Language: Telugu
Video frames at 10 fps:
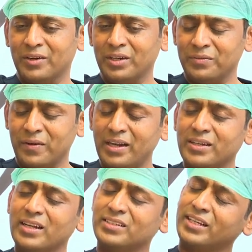లేకుంటే ఫ్యాట్
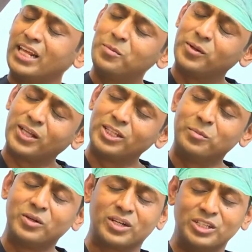కానీ సరైన మోతాదులో
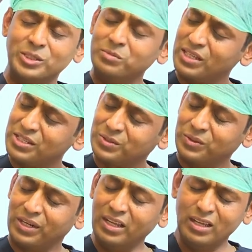మనం కన్జ్యూమ్
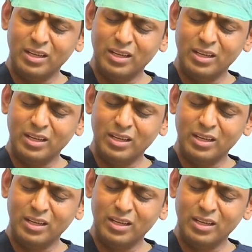చేసుకుంటే